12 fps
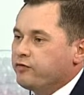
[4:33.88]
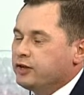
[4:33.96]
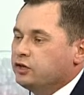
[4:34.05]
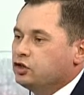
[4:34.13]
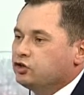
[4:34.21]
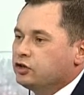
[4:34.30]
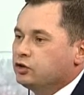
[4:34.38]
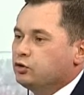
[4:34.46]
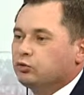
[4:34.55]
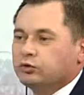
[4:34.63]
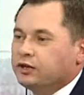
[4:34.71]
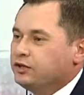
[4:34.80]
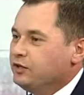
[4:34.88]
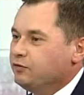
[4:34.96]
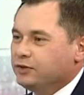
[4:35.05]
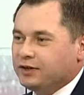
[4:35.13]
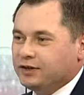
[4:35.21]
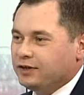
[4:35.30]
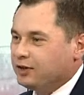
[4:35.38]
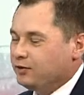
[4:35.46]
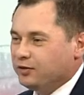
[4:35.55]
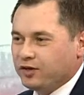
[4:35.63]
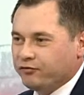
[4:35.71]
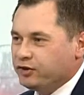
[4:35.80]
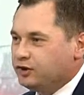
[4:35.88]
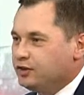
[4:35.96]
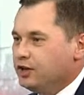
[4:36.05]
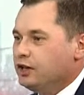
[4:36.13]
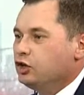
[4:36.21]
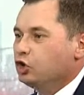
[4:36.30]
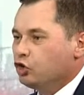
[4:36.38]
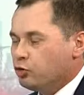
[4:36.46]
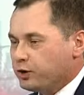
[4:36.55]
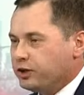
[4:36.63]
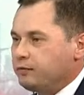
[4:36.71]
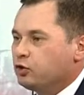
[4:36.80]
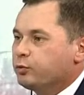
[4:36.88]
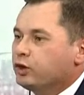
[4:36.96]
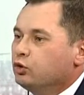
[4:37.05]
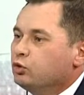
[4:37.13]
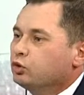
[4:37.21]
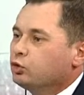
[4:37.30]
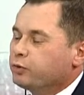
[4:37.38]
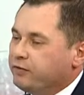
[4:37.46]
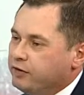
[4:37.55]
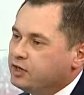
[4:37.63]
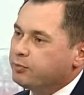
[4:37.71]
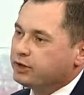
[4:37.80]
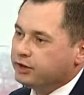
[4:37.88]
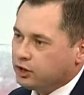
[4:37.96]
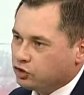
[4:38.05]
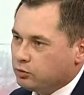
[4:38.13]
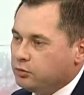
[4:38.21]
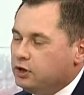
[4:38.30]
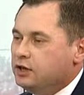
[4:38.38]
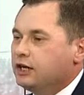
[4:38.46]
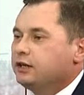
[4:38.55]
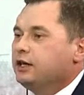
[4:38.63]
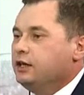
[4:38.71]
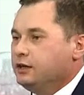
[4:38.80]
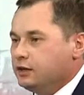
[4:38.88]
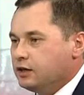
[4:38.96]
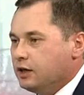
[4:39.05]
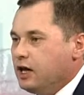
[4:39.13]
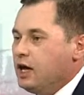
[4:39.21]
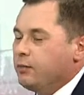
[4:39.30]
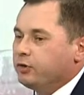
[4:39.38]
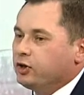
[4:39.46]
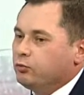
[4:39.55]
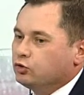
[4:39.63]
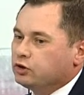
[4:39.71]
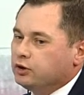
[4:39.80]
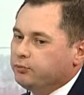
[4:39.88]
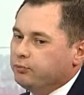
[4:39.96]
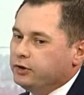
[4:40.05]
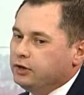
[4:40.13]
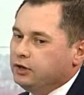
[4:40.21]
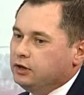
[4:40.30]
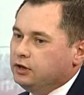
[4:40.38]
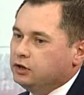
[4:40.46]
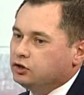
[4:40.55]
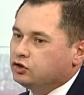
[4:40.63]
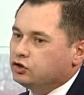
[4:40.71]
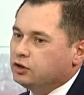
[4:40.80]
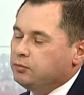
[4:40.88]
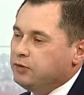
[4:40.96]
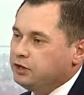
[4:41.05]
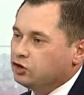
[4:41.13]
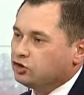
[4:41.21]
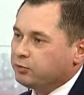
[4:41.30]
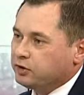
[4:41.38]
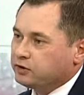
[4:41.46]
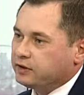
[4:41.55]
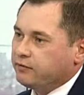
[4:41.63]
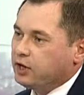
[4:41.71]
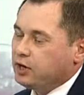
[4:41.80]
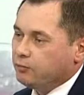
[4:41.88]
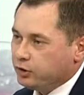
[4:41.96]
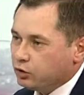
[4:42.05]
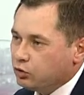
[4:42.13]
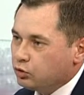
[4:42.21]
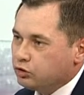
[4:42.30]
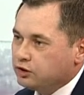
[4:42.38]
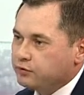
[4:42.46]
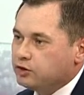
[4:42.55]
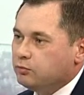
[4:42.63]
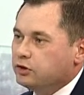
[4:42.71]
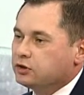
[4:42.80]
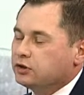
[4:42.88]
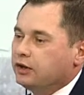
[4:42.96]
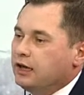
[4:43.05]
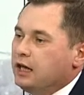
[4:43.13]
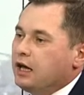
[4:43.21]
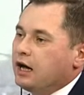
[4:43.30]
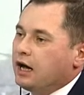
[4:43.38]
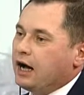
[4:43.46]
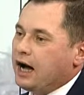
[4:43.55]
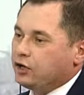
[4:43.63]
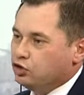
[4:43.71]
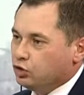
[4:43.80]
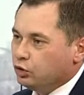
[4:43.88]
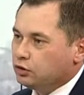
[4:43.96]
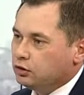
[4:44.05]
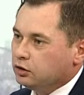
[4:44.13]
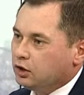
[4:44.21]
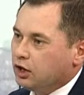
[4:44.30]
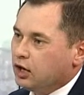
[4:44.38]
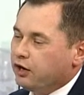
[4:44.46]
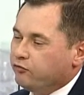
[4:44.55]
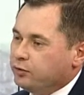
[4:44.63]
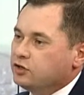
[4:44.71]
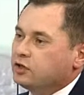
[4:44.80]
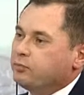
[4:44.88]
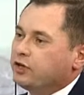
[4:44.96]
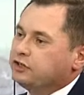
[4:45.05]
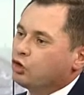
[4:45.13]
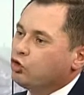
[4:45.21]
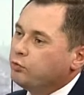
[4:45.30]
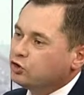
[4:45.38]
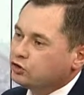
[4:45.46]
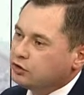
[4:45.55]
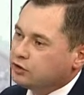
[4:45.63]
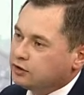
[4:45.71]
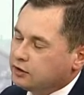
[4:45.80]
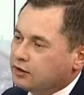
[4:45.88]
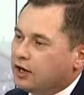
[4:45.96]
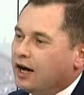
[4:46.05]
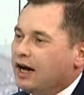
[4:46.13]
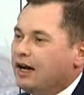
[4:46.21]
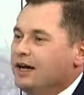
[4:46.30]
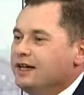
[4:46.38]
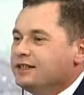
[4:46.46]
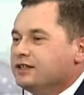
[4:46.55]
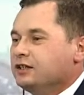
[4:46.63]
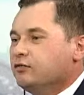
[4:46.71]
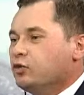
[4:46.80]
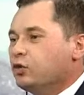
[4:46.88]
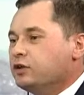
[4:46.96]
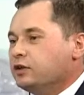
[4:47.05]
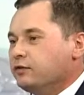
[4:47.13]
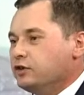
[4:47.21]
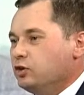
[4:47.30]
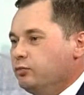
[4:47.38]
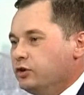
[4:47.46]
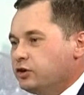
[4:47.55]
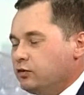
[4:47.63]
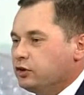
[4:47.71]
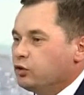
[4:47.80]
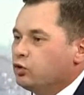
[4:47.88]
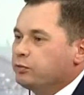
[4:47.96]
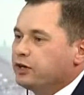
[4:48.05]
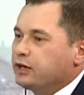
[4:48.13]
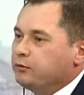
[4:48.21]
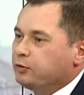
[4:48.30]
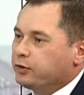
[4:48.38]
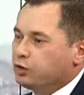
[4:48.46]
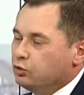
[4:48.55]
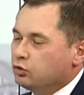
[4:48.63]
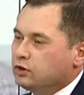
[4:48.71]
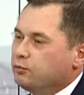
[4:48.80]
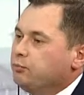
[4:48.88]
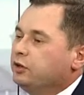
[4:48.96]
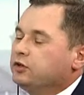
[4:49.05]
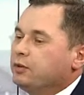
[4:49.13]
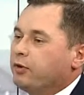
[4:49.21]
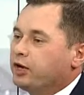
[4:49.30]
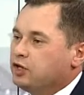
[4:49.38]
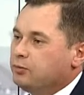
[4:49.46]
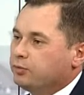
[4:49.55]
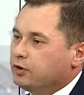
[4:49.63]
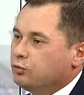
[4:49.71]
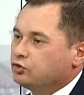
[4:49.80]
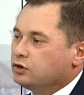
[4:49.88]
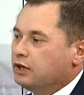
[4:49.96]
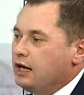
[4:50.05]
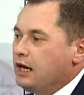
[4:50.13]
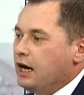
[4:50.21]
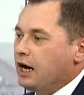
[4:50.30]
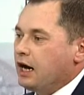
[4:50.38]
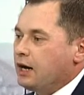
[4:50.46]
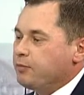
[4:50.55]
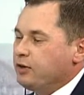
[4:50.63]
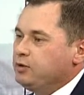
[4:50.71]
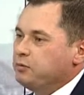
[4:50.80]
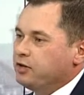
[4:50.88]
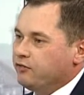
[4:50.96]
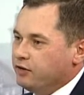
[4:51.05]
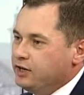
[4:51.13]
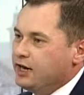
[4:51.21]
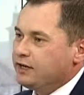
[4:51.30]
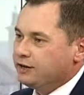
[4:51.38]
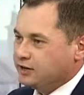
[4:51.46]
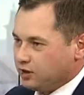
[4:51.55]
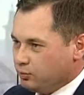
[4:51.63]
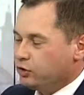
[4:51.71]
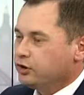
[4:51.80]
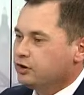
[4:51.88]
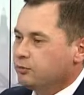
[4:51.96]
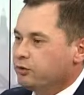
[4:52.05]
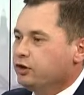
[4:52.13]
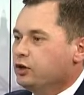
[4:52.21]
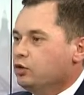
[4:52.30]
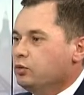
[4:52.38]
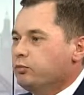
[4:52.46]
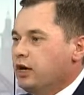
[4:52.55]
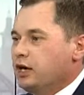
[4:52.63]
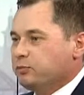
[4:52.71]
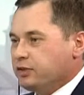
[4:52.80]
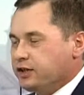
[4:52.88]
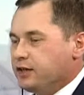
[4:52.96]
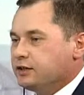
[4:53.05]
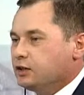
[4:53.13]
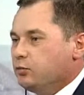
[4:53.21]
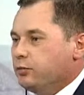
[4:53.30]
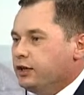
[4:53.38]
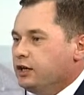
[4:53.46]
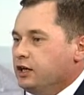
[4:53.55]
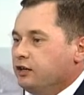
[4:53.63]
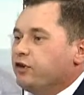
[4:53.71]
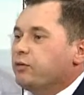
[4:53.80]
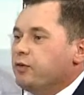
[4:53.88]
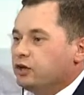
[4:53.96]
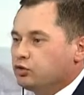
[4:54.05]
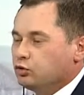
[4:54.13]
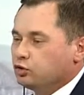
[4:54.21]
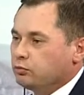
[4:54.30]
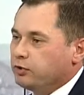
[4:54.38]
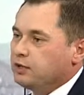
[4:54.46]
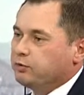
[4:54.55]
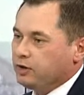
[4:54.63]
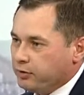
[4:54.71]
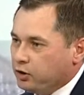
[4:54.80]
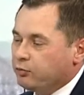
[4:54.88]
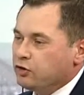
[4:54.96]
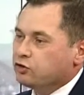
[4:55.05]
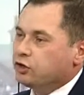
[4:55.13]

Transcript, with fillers: Буквально сейчас идет вот активное внедрение нового программного продукта, управления продажами и аналитики, потому что мы ежемесячно предоставляем мэру города Новосибирска а, отчет, в принципе, о закупочных ценах, о ценах в городе Новосибирске. Вот такой программный продукт там был необходим, потому что а, помимо влияния на самой рынок, мы даем специалистам мэрии информацию, чтобы они принимали